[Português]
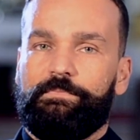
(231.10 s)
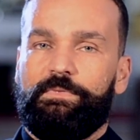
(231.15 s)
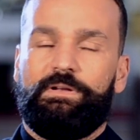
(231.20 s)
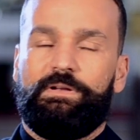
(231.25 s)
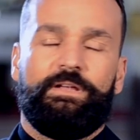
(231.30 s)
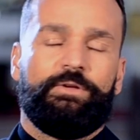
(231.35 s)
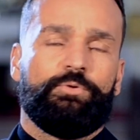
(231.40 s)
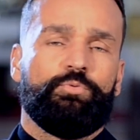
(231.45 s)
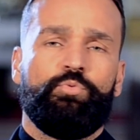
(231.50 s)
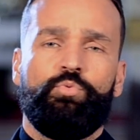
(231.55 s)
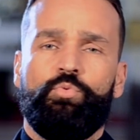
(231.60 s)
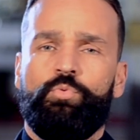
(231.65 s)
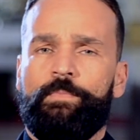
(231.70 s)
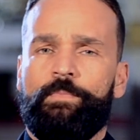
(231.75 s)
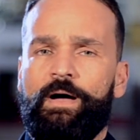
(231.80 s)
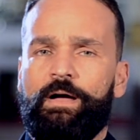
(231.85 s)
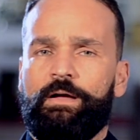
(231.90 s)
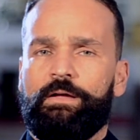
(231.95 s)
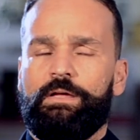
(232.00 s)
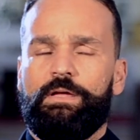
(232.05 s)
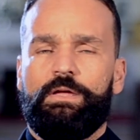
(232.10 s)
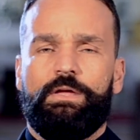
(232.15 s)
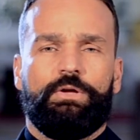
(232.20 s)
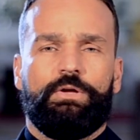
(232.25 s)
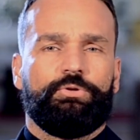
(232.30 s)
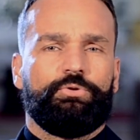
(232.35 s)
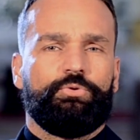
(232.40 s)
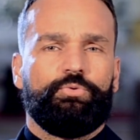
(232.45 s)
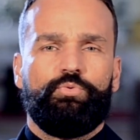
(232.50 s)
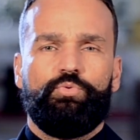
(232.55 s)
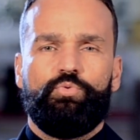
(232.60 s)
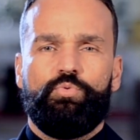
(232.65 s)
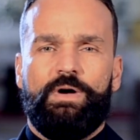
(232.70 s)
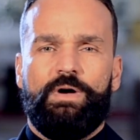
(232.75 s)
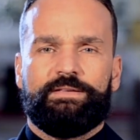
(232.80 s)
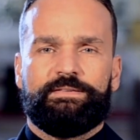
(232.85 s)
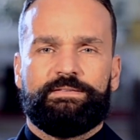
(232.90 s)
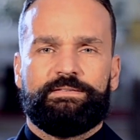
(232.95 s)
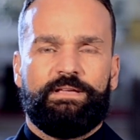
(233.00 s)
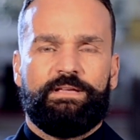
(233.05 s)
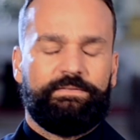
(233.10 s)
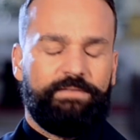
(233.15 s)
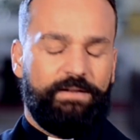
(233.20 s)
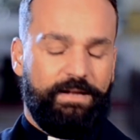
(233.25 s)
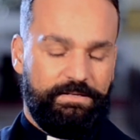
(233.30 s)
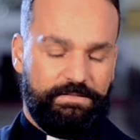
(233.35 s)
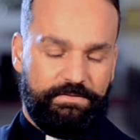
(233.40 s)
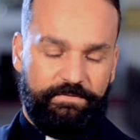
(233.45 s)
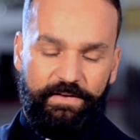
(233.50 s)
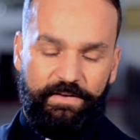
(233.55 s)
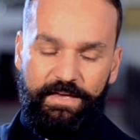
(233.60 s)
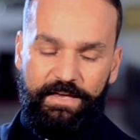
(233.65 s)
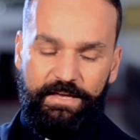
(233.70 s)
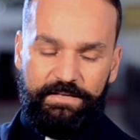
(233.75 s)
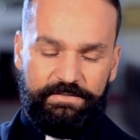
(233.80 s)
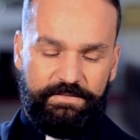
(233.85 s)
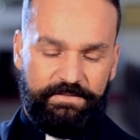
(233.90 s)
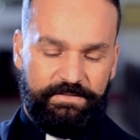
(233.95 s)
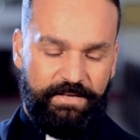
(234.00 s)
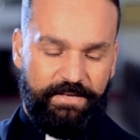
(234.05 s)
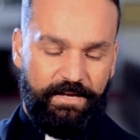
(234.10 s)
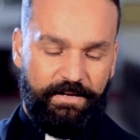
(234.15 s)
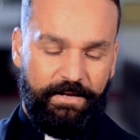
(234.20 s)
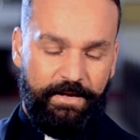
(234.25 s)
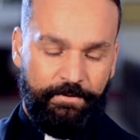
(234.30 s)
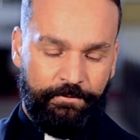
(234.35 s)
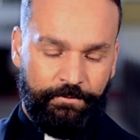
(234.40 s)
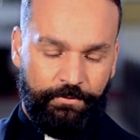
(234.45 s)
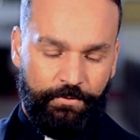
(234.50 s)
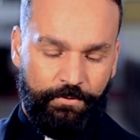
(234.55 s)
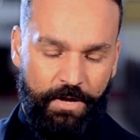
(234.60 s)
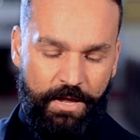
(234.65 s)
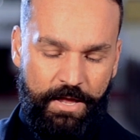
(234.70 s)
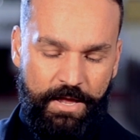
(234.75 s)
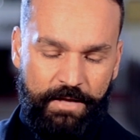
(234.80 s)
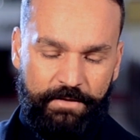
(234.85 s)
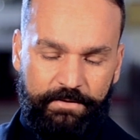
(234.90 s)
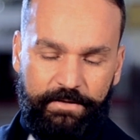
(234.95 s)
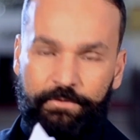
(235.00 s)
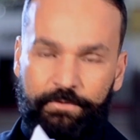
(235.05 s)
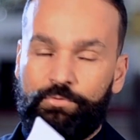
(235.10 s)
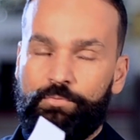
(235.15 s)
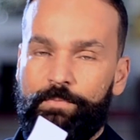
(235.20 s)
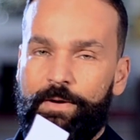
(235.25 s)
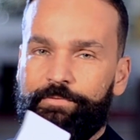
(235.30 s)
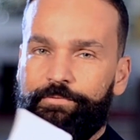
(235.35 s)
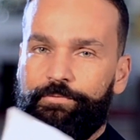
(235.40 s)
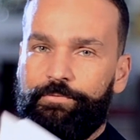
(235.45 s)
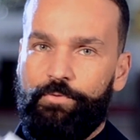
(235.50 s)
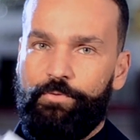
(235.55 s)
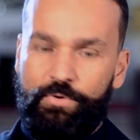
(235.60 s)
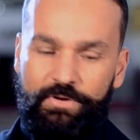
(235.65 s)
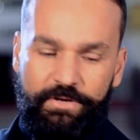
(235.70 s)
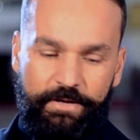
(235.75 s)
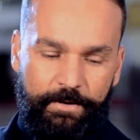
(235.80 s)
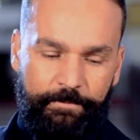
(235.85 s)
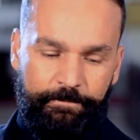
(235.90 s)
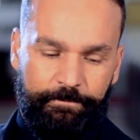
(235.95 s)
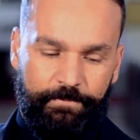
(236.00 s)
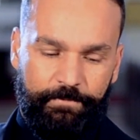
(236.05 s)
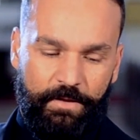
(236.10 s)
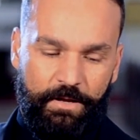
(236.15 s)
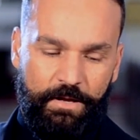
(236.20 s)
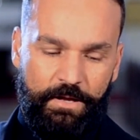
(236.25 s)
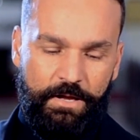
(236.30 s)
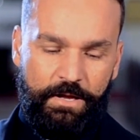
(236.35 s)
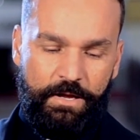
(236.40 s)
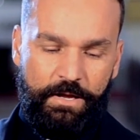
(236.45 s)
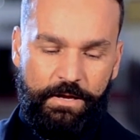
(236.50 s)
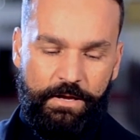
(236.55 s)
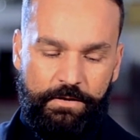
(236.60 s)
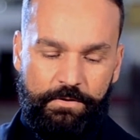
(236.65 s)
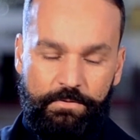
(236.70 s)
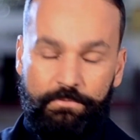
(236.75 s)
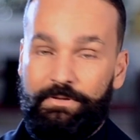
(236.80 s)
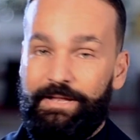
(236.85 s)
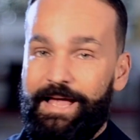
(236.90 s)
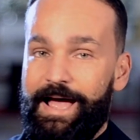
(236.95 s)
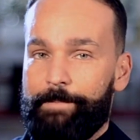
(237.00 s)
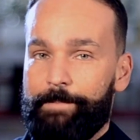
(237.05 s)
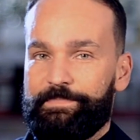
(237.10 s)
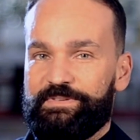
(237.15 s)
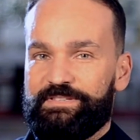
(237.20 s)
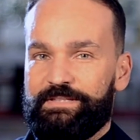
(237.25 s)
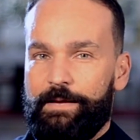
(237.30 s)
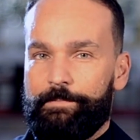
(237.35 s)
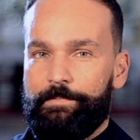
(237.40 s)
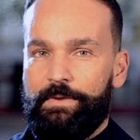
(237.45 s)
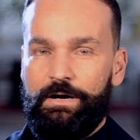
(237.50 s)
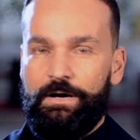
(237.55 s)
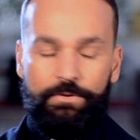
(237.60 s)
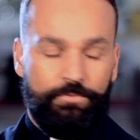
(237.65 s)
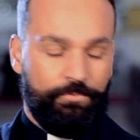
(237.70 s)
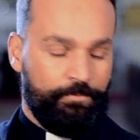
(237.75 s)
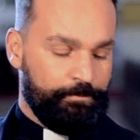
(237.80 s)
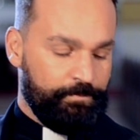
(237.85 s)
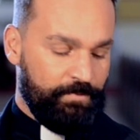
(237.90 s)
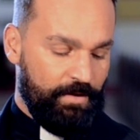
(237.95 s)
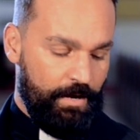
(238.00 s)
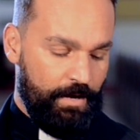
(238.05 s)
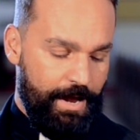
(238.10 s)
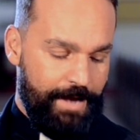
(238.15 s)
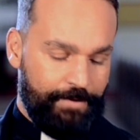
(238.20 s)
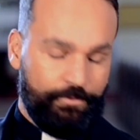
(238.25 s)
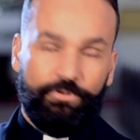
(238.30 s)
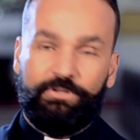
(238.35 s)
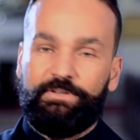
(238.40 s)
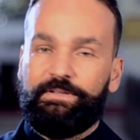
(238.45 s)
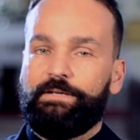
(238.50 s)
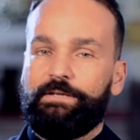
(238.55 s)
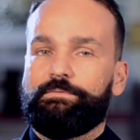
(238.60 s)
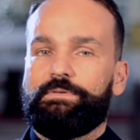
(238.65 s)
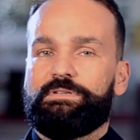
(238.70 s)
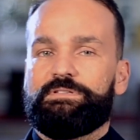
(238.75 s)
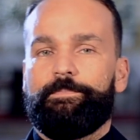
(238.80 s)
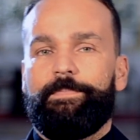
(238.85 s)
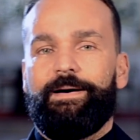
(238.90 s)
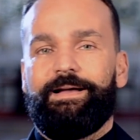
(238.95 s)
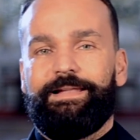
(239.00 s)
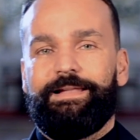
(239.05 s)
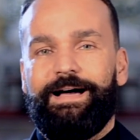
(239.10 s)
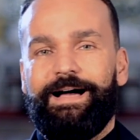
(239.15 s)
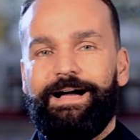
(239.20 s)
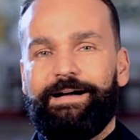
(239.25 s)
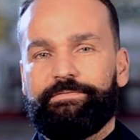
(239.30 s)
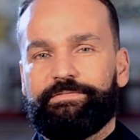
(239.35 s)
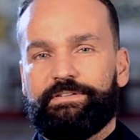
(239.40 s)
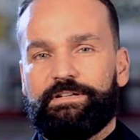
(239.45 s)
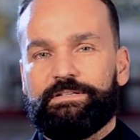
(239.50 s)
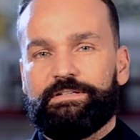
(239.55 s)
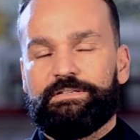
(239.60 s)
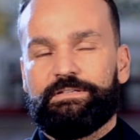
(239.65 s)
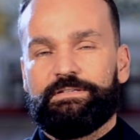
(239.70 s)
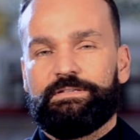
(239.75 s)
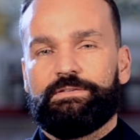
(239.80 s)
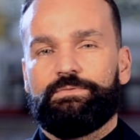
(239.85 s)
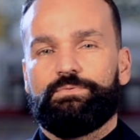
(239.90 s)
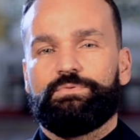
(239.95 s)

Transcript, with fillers: Ler uma, duas, três vezes, querendo, tendo uma folha, um lápis na mão, anotando as palavras,